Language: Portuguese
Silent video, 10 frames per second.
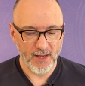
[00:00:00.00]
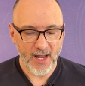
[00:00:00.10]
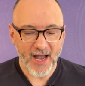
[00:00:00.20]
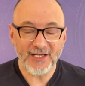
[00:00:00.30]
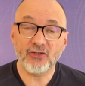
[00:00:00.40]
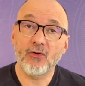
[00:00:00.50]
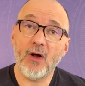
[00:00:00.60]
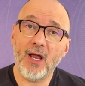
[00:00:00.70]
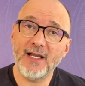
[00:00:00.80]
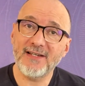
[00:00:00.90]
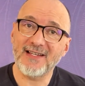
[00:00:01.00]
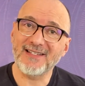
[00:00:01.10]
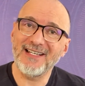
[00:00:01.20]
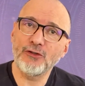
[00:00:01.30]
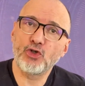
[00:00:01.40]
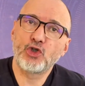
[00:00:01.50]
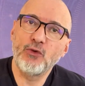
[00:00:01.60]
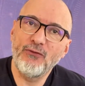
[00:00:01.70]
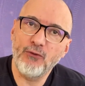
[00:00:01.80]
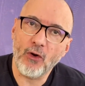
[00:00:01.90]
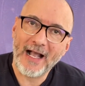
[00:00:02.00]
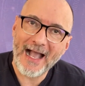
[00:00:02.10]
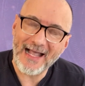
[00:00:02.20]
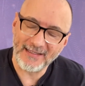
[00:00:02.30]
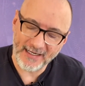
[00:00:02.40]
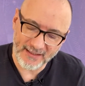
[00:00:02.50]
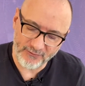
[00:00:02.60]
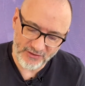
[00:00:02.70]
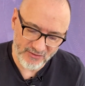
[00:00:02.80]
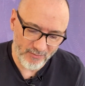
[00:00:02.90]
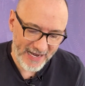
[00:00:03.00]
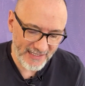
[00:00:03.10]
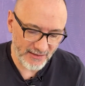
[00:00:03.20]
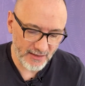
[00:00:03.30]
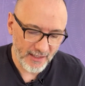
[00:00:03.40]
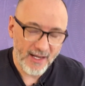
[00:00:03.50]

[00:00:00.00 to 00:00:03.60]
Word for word: A escola está sendo sufocada cada vez mais